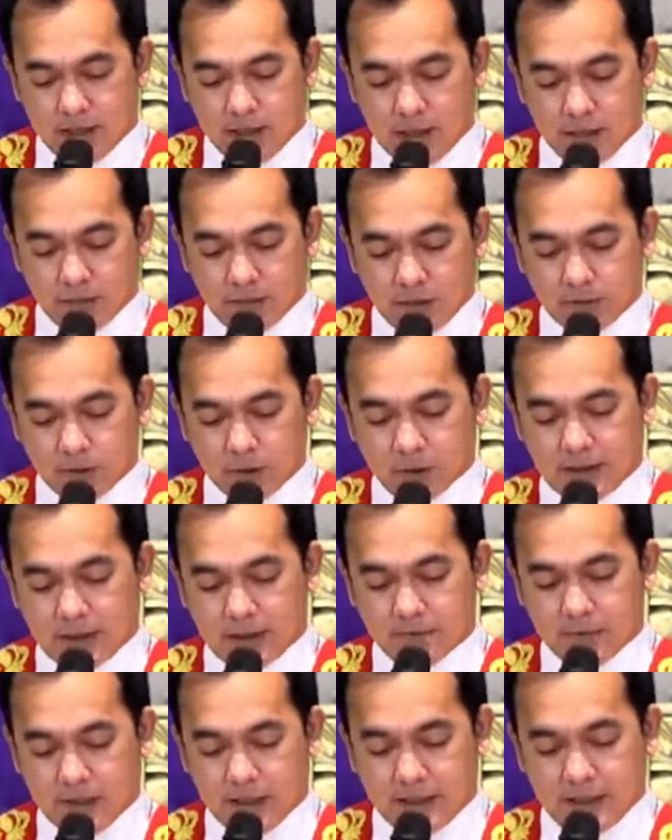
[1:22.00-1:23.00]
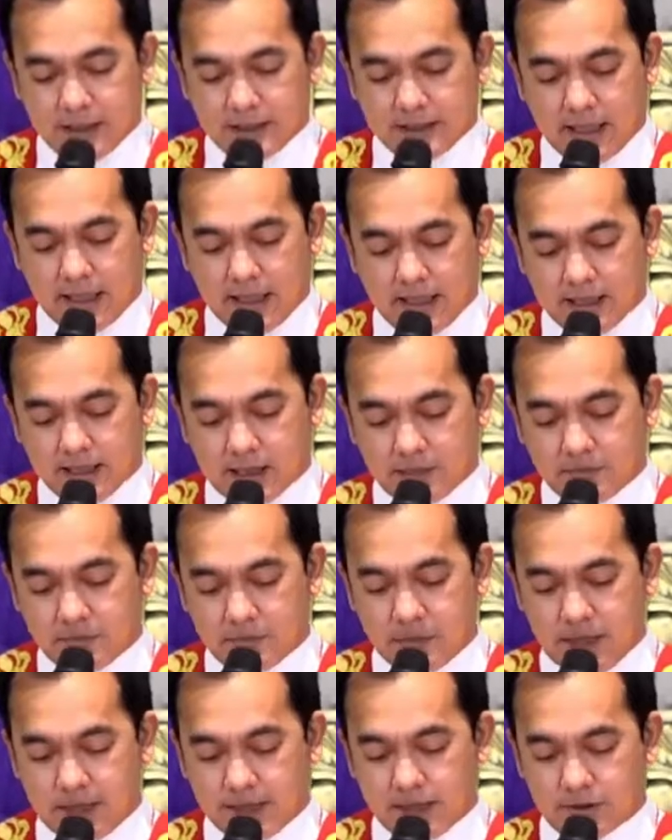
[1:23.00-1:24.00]
Ang mabuting balita
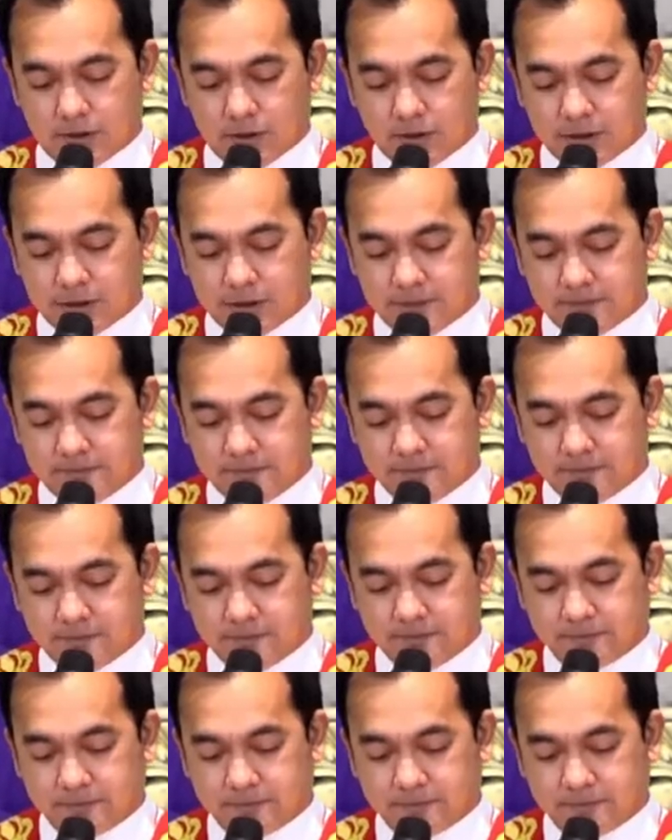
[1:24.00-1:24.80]
ng Panginoon.